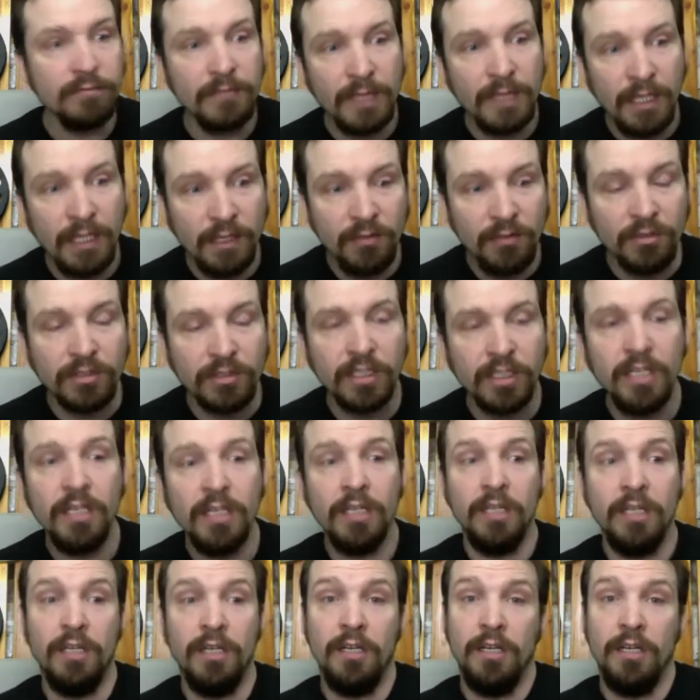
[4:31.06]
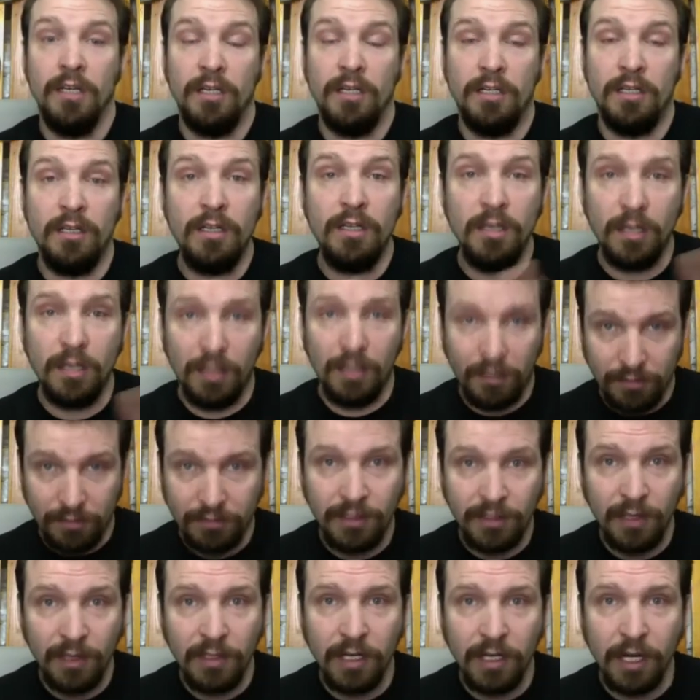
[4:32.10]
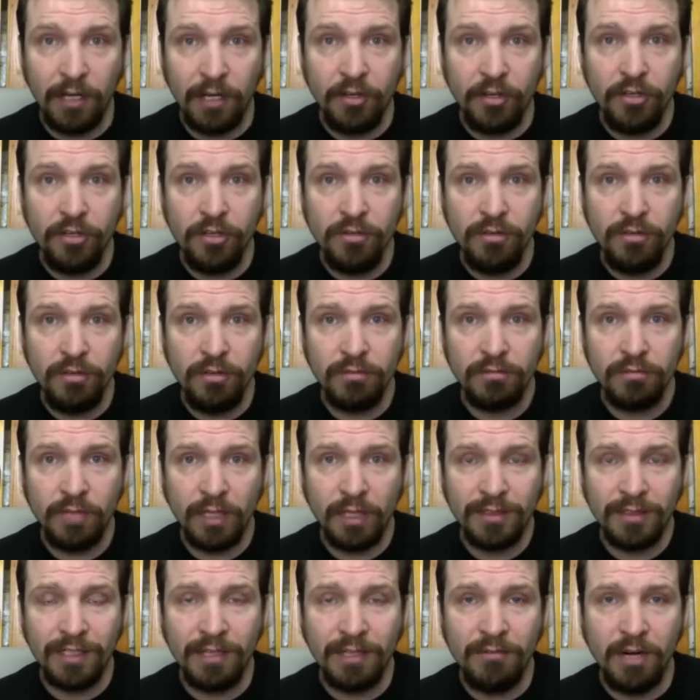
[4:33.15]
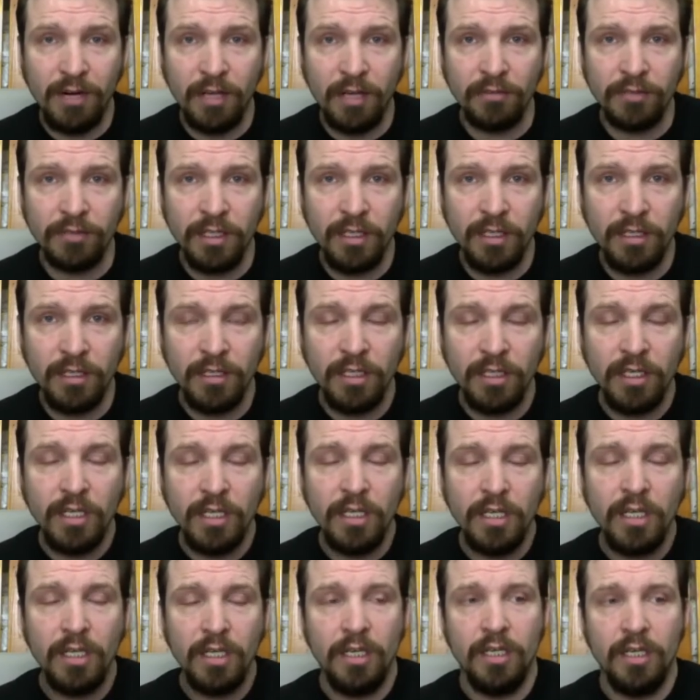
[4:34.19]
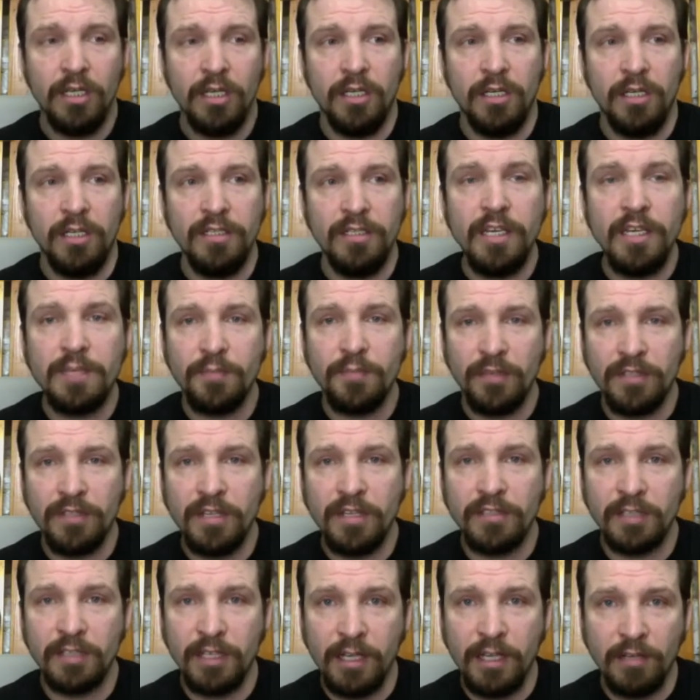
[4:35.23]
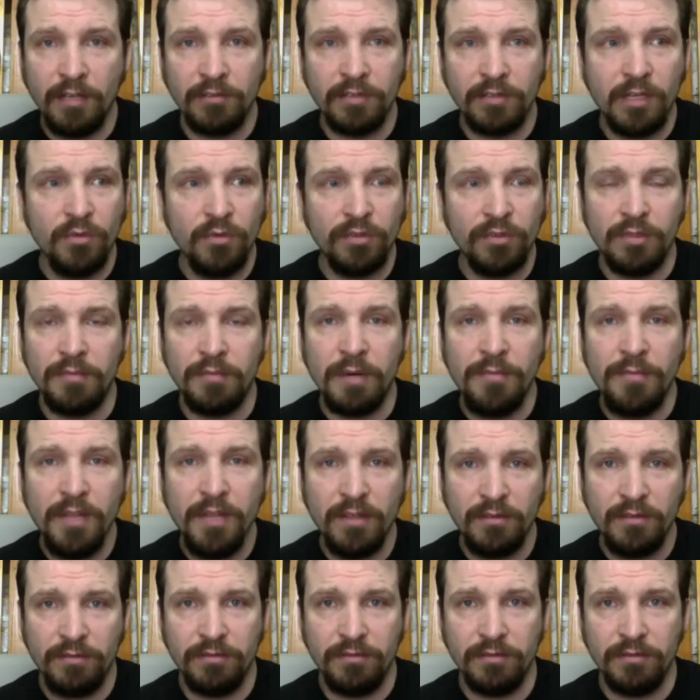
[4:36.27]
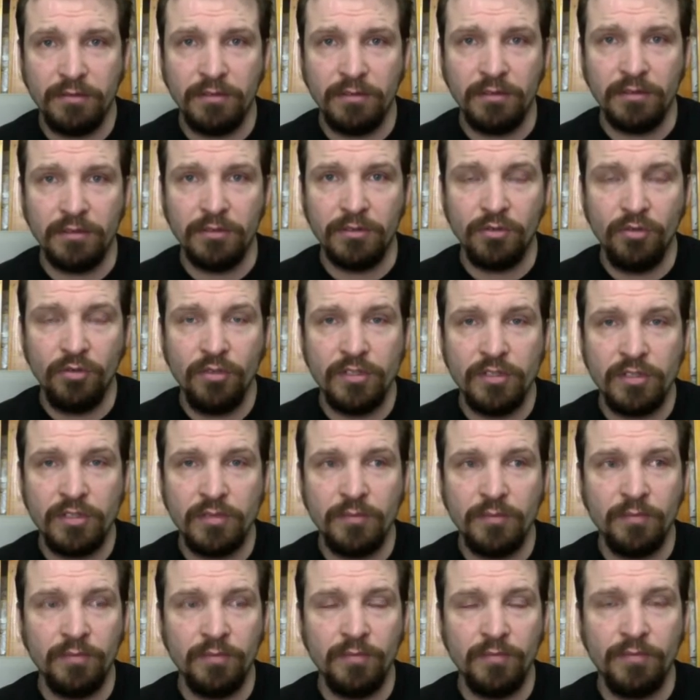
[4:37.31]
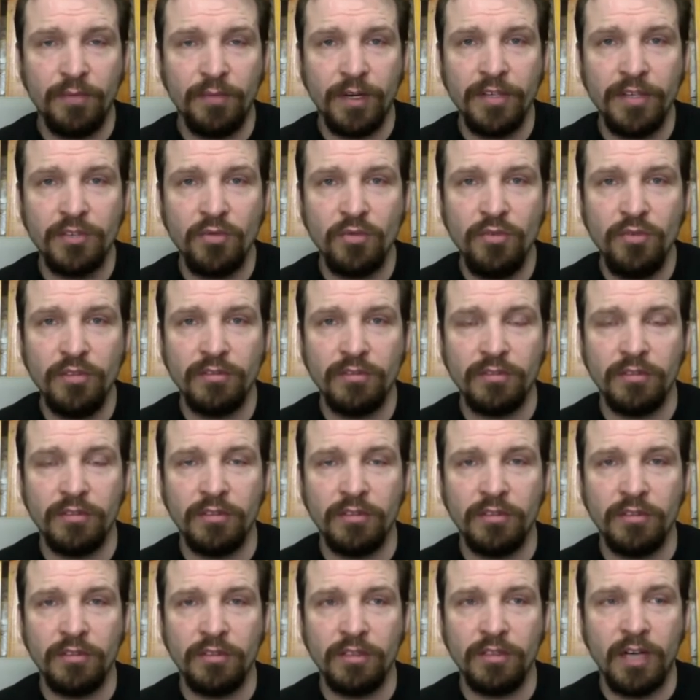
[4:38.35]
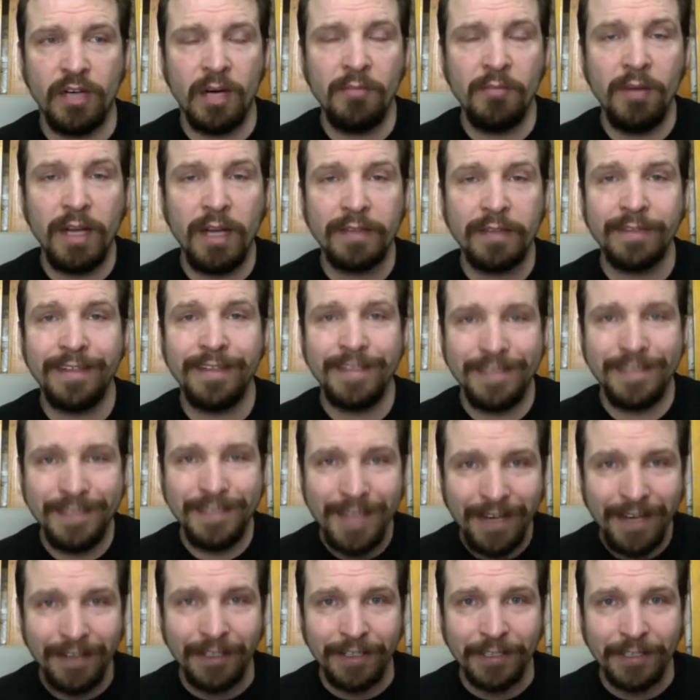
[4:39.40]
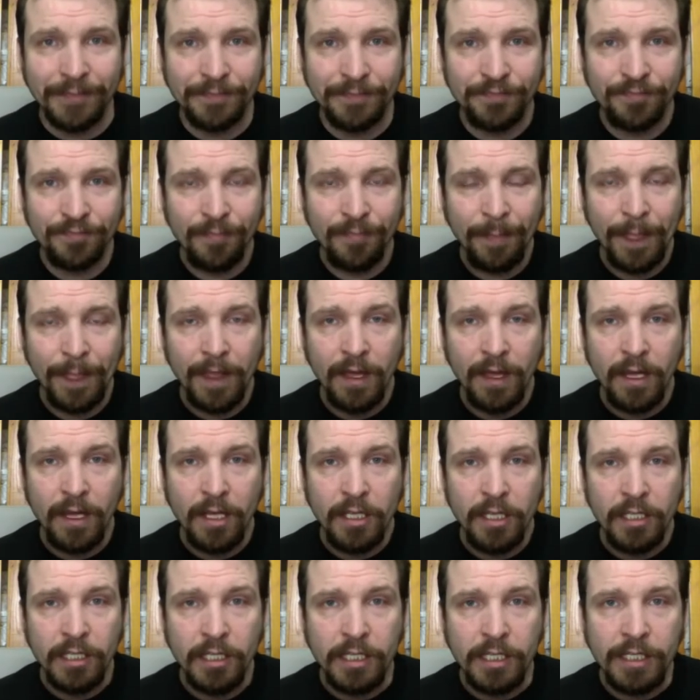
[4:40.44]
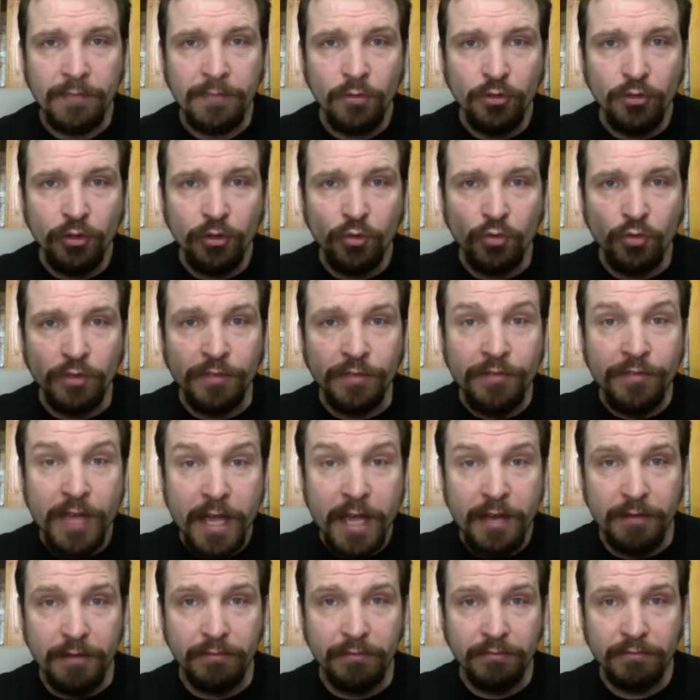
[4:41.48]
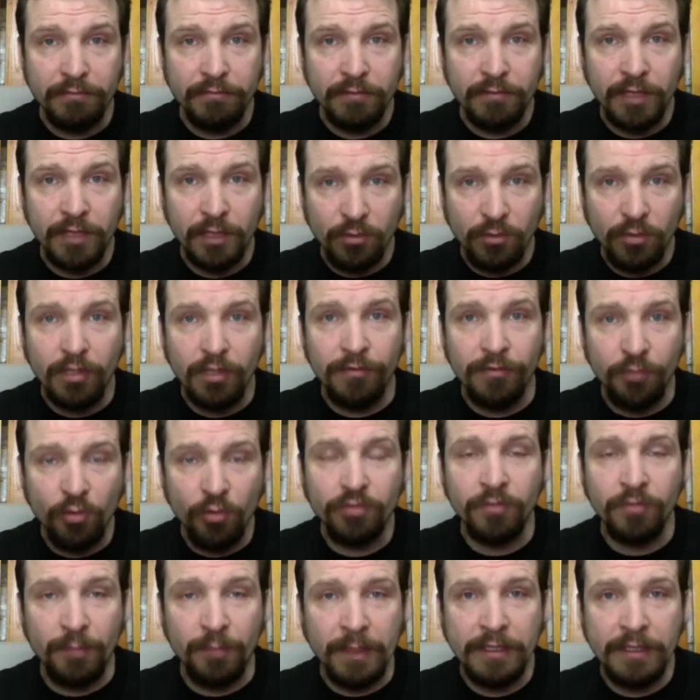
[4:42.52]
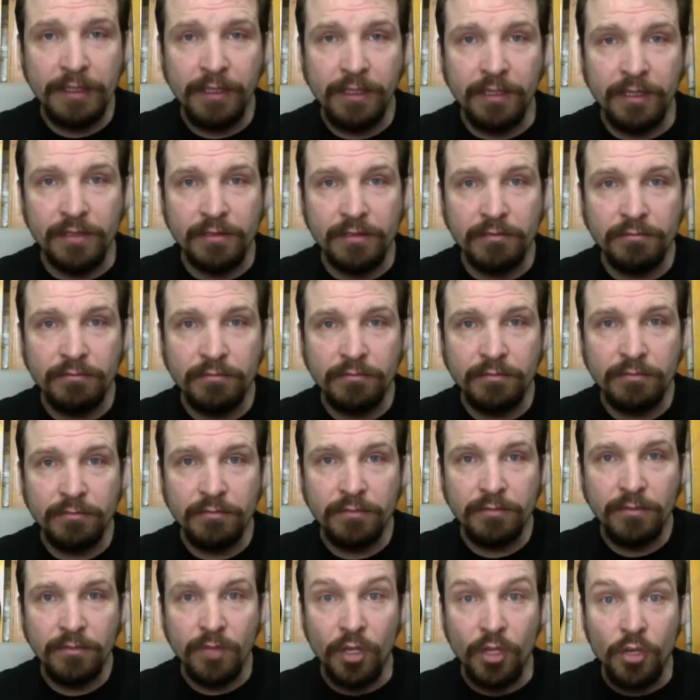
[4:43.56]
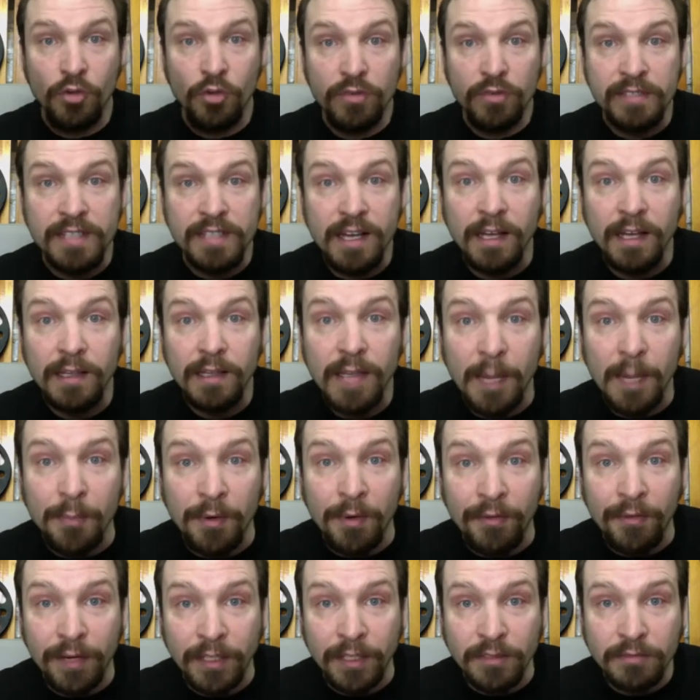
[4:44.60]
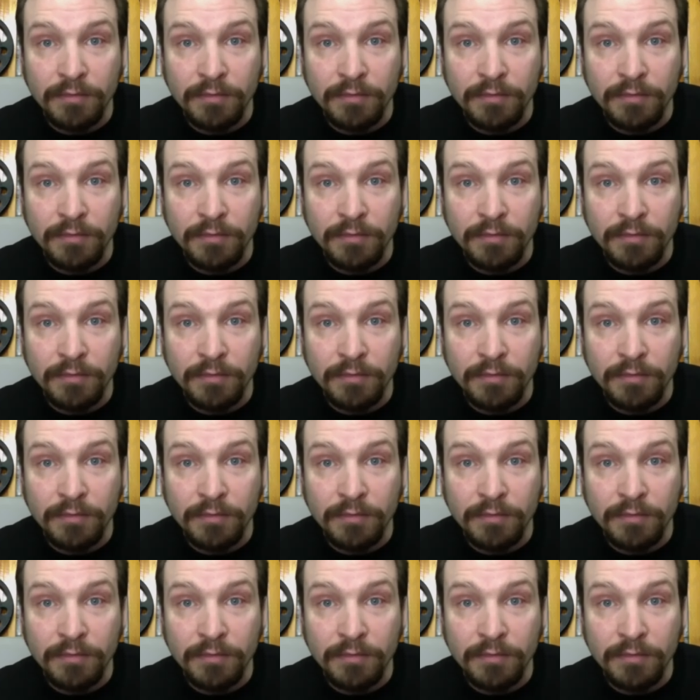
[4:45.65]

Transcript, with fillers: Вот. И толкаю ее, открываю, да. И здесь получается такая вот какой-то момент, э, то есть происходит э, обратная тяга. И вот эту дверь, которая вход в подъезд, ее захлапывает.